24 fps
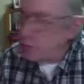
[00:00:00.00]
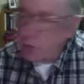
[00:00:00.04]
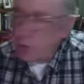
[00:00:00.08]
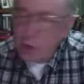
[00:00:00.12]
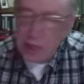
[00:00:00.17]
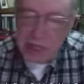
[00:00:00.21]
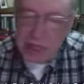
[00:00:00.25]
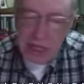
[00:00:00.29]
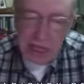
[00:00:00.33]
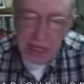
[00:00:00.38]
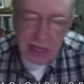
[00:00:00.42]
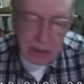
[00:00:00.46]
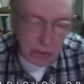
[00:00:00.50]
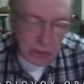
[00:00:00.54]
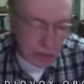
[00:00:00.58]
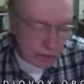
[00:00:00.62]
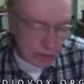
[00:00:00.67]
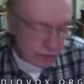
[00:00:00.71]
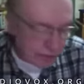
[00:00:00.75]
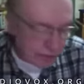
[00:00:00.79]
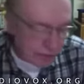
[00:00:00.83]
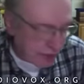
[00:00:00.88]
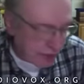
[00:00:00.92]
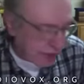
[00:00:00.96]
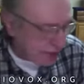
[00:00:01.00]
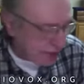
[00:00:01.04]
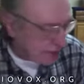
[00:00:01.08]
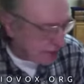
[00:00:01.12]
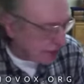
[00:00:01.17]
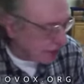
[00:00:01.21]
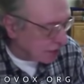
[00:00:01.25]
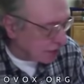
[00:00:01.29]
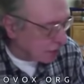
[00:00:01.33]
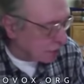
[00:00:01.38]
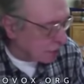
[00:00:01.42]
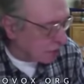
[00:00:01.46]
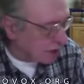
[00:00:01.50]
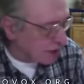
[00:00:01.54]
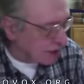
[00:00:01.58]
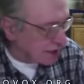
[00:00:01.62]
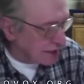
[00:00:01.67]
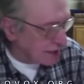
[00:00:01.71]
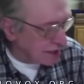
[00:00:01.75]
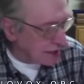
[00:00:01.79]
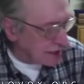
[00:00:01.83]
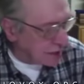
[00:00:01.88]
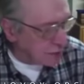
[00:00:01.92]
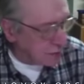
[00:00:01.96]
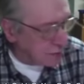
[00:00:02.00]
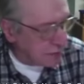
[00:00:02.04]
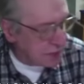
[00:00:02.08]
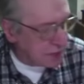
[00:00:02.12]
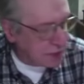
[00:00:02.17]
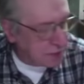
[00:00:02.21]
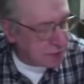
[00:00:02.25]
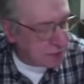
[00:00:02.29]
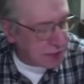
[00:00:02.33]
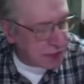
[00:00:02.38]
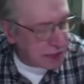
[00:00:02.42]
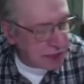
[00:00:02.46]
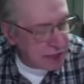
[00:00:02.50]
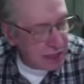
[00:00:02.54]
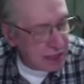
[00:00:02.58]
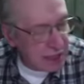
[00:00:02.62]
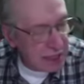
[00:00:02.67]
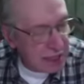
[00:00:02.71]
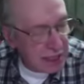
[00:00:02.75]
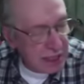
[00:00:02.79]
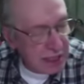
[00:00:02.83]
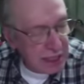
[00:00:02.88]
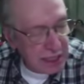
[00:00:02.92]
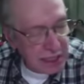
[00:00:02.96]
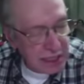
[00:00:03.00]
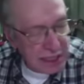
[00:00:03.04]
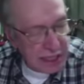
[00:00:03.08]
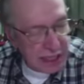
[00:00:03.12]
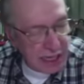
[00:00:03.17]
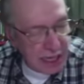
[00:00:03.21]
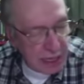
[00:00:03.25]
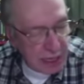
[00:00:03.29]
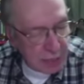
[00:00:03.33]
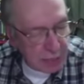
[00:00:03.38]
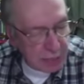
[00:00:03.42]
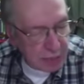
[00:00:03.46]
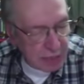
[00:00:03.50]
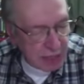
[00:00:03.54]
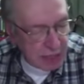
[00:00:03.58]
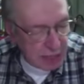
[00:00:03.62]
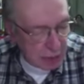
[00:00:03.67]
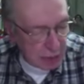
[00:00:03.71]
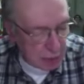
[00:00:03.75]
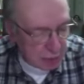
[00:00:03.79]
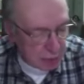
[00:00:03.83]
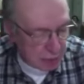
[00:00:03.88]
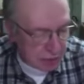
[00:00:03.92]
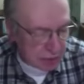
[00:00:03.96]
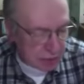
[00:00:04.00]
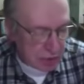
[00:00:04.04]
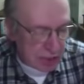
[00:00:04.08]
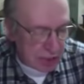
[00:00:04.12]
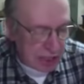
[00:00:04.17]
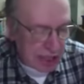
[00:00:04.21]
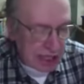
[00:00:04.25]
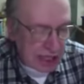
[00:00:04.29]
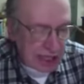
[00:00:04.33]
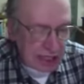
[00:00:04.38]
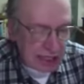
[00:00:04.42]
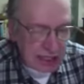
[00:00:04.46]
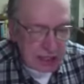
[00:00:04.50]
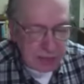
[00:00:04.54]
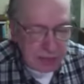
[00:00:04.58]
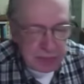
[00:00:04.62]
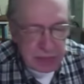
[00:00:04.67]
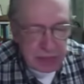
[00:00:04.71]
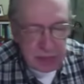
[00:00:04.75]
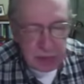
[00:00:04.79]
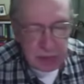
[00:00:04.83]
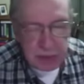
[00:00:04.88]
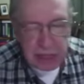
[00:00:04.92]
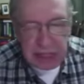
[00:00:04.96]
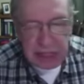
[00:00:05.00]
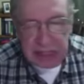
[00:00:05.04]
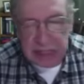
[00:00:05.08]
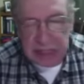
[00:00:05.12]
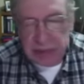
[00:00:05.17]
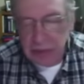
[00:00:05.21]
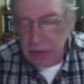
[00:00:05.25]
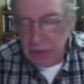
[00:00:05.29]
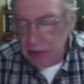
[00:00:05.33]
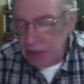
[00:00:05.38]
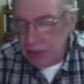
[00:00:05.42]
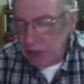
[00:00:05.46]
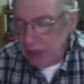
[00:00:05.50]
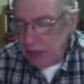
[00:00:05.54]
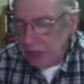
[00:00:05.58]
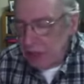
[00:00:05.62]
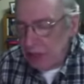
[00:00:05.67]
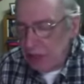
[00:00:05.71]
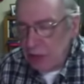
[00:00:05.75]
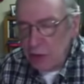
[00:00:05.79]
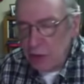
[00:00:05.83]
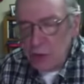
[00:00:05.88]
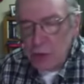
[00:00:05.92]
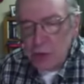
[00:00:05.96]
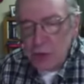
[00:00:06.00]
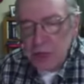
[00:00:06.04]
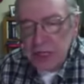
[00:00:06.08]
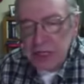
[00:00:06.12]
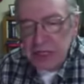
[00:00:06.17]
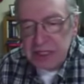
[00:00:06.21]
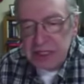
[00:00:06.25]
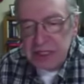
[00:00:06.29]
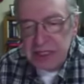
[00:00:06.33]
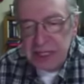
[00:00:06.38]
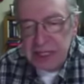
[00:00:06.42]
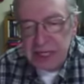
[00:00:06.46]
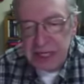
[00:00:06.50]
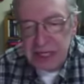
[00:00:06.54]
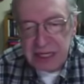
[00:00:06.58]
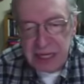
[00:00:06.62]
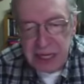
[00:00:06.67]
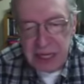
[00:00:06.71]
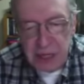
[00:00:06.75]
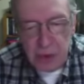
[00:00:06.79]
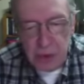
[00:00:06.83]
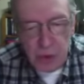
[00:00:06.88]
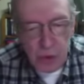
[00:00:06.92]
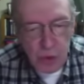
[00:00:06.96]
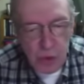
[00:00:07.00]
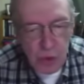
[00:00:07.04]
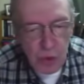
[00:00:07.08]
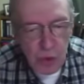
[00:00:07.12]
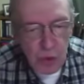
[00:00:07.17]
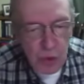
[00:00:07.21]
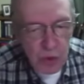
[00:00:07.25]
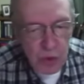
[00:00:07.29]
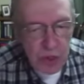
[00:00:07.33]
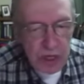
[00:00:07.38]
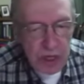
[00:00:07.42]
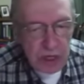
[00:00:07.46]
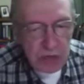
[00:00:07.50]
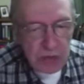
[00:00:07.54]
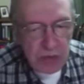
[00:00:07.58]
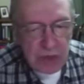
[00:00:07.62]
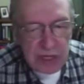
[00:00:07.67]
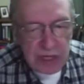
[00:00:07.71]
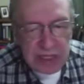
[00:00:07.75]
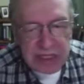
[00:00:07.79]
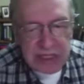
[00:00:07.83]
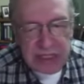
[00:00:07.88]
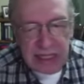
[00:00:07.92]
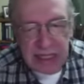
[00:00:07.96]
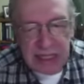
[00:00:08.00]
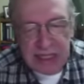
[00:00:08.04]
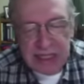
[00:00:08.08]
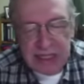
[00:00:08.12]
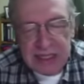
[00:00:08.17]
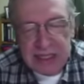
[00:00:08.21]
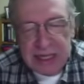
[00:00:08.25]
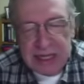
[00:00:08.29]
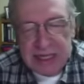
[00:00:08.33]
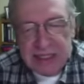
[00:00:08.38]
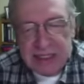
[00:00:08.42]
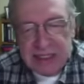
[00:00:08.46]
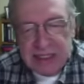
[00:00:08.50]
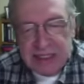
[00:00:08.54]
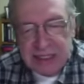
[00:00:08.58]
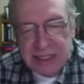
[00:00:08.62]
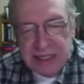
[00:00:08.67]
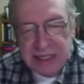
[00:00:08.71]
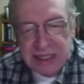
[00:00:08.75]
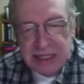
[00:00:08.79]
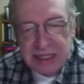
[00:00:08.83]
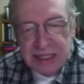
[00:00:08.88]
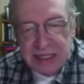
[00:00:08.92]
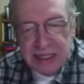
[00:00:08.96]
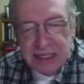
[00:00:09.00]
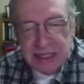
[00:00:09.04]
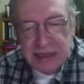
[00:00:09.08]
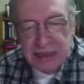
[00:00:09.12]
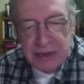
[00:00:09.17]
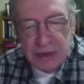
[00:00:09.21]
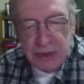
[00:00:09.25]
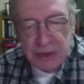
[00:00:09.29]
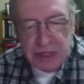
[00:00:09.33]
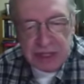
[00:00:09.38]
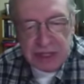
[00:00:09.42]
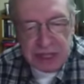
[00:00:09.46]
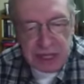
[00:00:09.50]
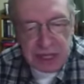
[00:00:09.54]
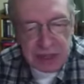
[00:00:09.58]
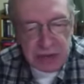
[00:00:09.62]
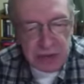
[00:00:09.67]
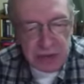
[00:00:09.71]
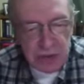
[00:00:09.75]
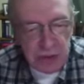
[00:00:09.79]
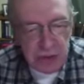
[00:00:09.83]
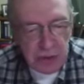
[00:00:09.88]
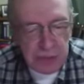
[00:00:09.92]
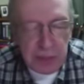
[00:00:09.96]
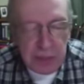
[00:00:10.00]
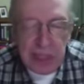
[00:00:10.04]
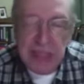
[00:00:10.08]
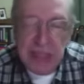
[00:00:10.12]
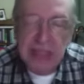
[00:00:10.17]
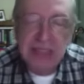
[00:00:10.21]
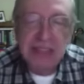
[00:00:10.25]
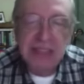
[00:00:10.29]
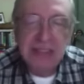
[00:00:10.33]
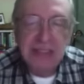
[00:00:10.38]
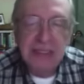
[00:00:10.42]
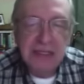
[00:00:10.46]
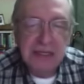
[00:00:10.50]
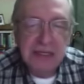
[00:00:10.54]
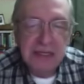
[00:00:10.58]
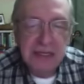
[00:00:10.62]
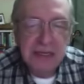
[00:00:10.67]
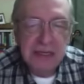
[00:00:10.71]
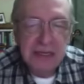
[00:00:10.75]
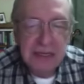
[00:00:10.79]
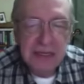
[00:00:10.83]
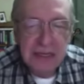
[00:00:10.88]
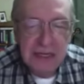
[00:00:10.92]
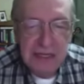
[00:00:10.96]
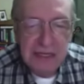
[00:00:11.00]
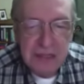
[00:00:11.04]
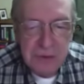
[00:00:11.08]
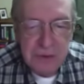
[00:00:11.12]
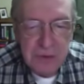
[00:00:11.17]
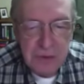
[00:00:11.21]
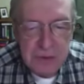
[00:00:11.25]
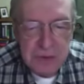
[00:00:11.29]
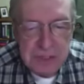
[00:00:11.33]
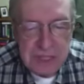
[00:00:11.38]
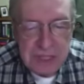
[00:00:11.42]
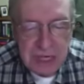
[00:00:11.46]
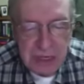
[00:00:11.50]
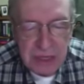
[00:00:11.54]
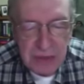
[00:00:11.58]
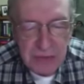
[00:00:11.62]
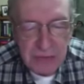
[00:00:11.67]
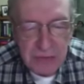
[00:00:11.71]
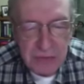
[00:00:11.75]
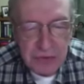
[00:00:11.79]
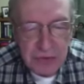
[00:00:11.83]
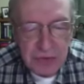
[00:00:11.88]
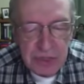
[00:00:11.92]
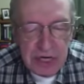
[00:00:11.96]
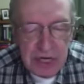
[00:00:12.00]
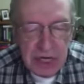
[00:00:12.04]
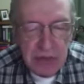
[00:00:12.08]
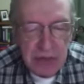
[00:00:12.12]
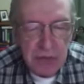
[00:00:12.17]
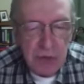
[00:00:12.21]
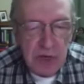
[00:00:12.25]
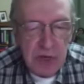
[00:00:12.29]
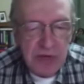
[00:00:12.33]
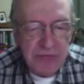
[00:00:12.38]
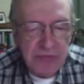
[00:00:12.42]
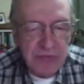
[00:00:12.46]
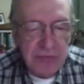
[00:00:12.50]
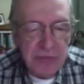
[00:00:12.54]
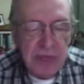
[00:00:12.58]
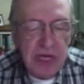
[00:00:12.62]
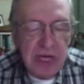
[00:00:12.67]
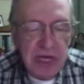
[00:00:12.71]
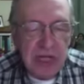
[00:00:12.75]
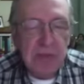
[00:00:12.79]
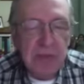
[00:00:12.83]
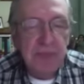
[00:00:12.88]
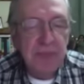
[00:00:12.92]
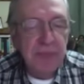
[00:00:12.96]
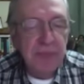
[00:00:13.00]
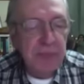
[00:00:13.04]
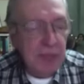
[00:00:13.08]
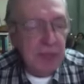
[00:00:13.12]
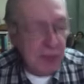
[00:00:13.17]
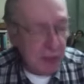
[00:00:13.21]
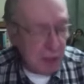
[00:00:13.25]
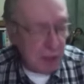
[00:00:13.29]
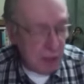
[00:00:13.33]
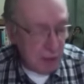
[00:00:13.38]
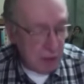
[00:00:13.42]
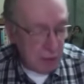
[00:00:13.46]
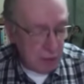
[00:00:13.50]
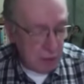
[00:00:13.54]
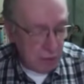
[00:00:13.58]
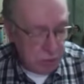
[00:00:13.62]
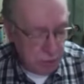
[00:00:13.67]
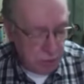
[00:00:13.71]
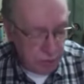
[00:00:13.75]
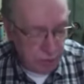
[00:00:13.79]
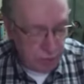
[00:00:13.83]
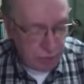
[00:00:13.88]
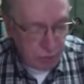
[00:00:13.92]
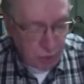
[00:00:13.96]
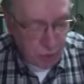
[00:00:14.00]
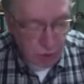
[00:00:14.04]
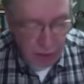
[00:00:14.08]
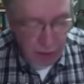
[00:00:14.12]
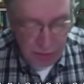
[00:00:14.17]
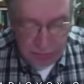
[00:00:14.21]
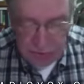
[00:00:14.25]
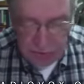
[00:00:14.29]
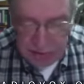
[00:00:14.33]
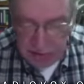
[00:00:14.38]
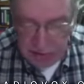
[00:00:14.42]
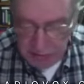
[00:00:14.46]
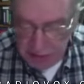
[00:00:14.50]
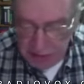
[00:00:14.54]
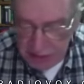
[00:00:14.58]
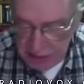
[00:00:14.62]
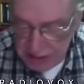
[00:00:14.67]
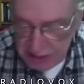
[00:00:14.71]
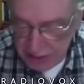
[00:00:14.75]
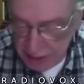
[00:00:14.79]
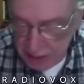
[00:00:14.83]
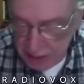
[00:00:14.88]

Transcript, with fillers: Porque, confessa o Ladislau Bittman, na época o pessoal da KGB no Brasil não conhecia nem um único agente da CIA lotado no país. Então usaram um funcionário do FBI. Agora, você vê assim,